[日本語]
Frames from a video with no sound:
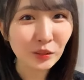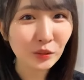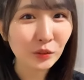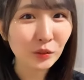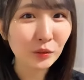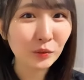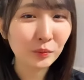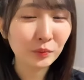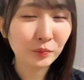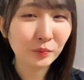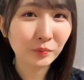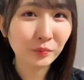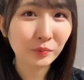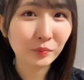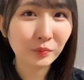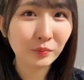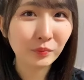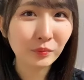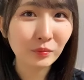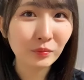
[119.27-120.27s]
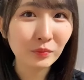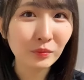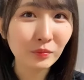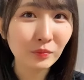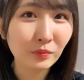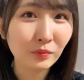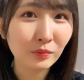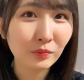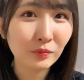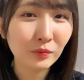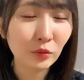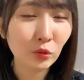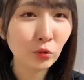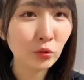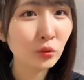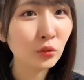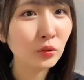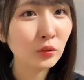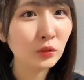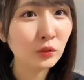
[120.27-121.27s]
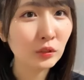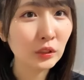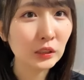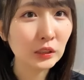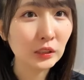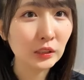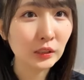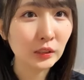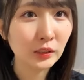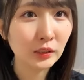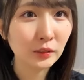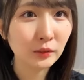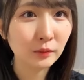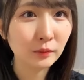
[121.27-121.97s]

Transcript: そう本当に嬉し